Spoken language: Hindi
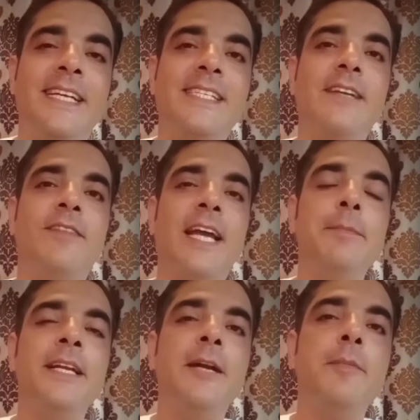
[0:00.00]
जैसे
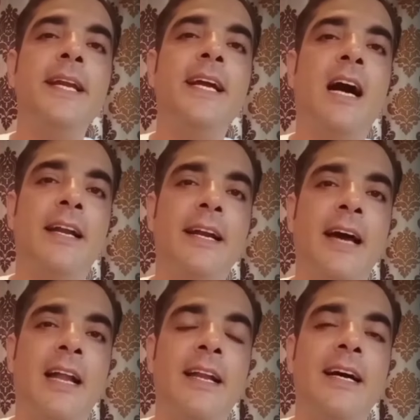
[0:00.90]
फाइव मिनट में इन्हें खाना
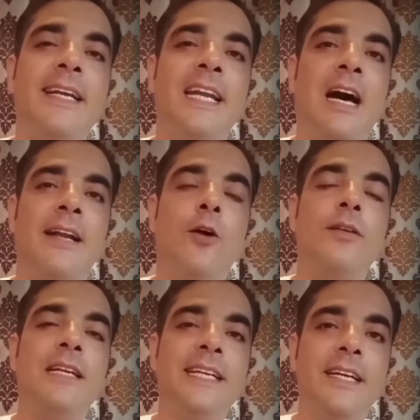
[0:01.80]
डालना खिलाना
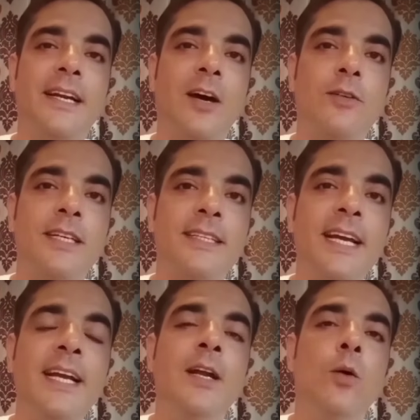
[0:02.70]
और क्लीन करना हो
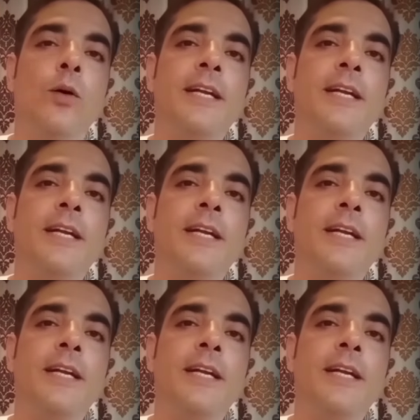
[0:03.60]
जाता है